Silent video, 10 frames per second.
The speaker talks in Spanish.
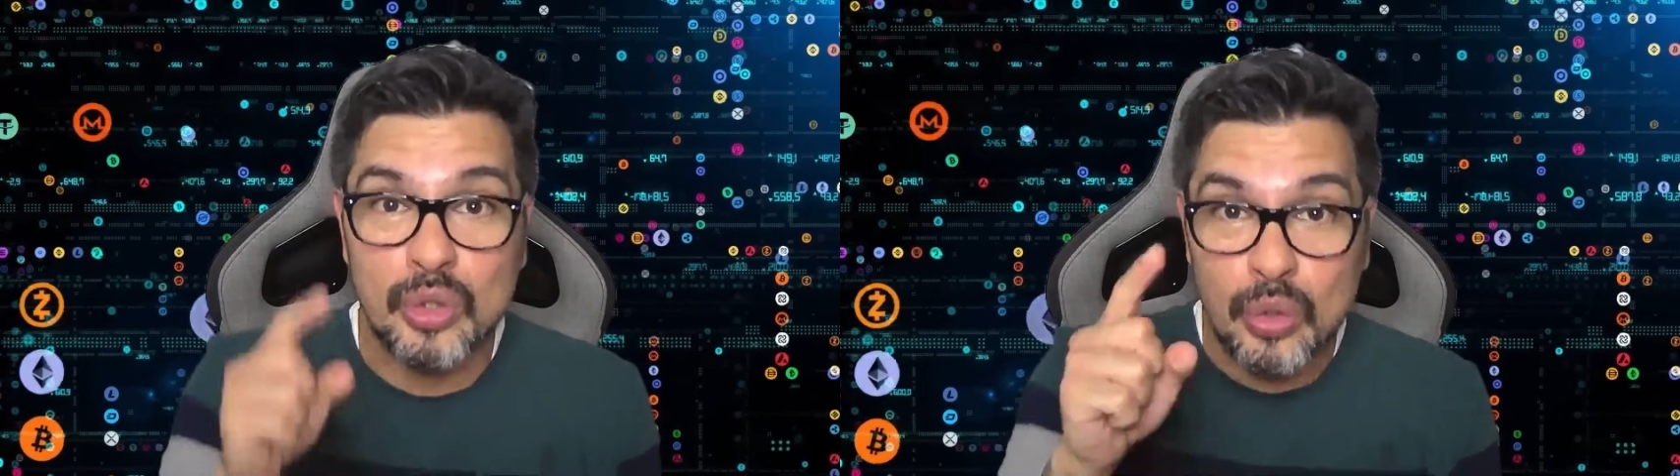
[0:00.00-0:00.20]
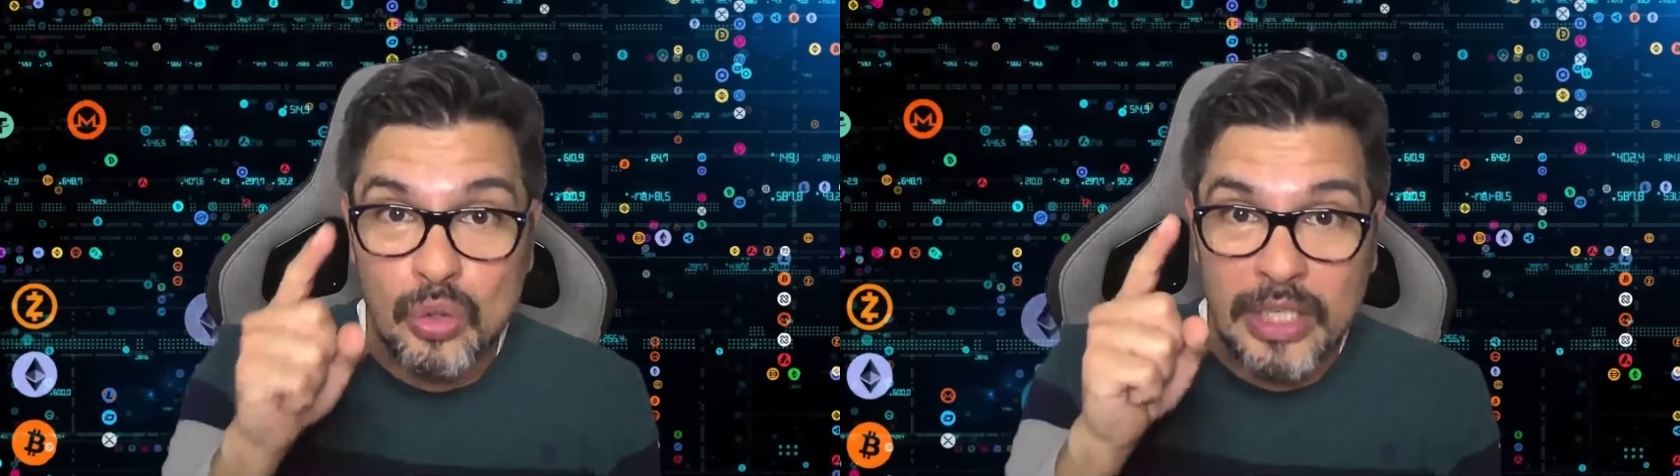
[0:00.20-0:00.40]

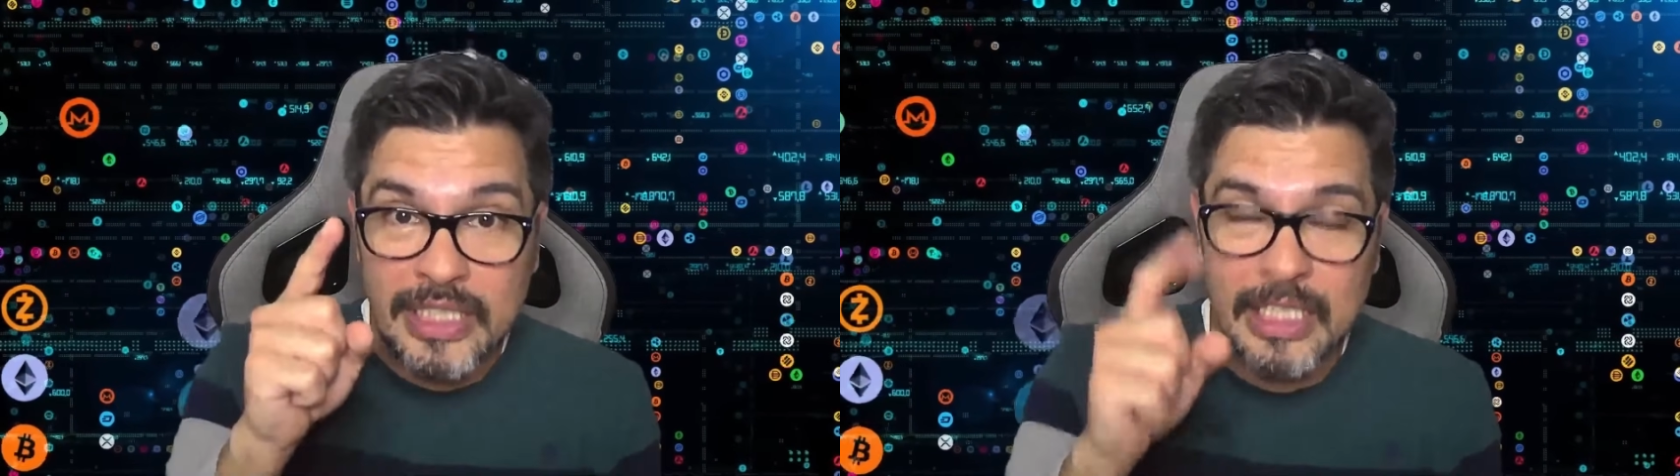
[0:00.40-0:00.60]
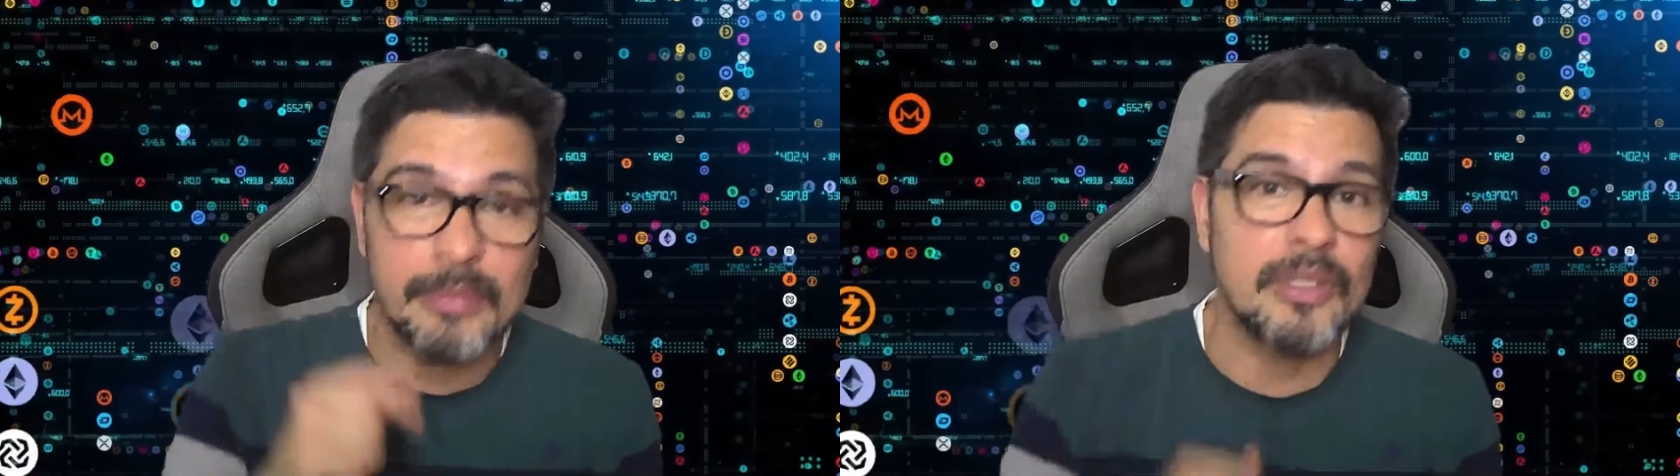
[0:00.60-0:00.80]
tú que
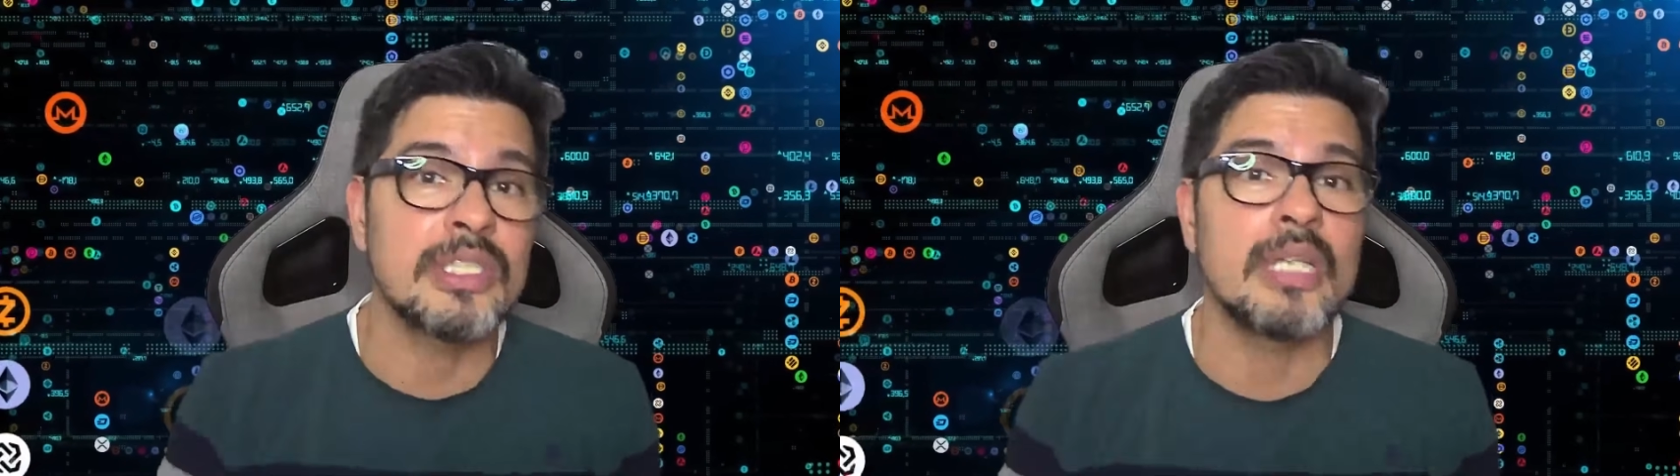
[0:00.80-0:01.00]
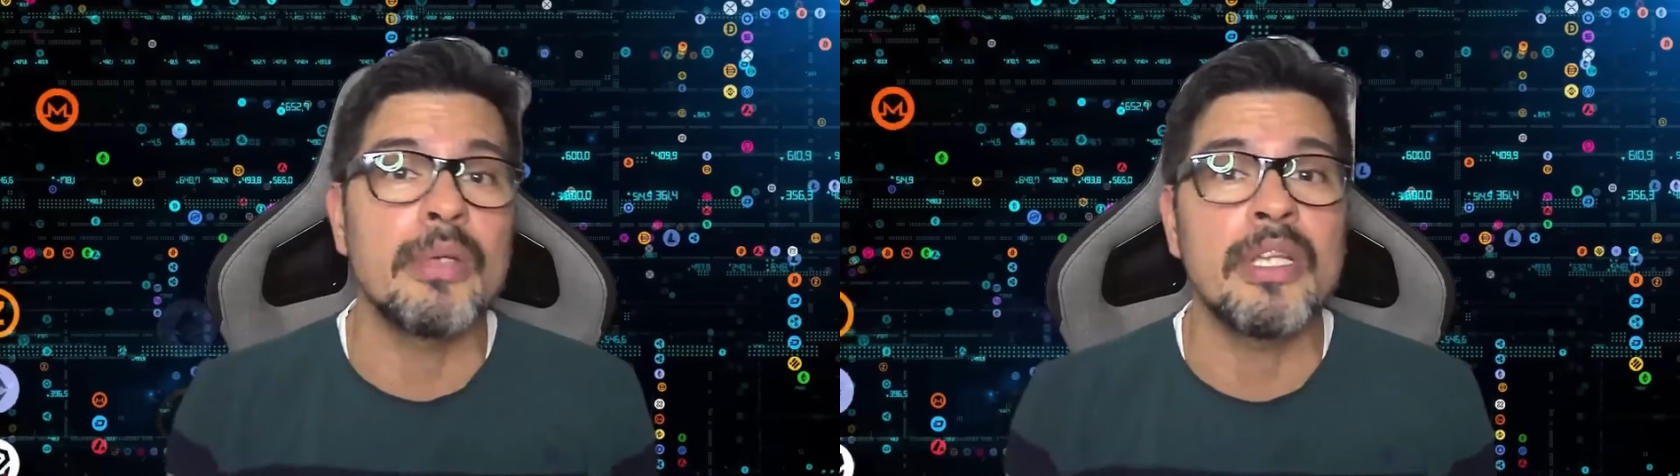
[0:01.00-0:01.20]
estás viendo
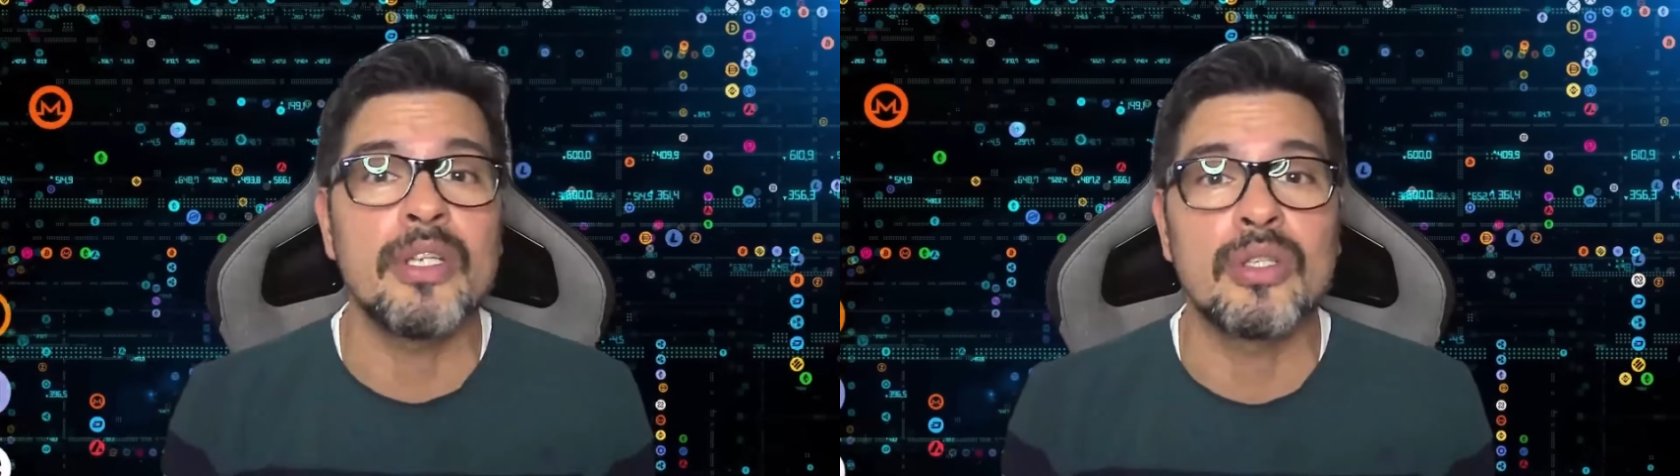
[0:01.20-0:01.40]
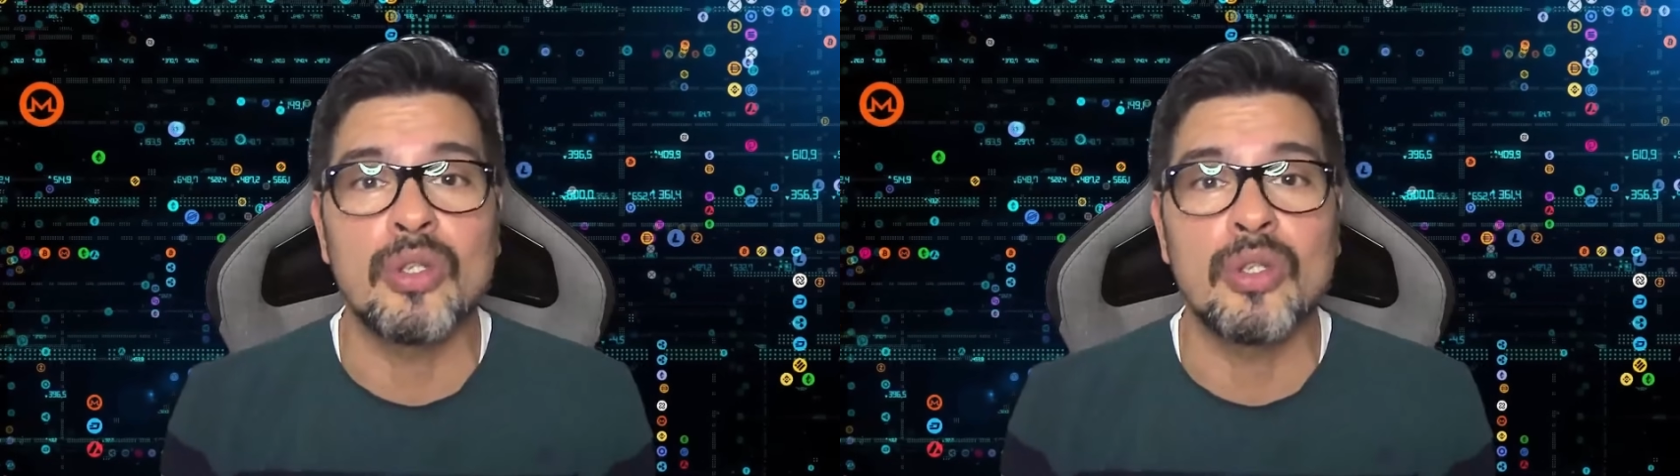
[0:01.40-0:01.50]
este vídeo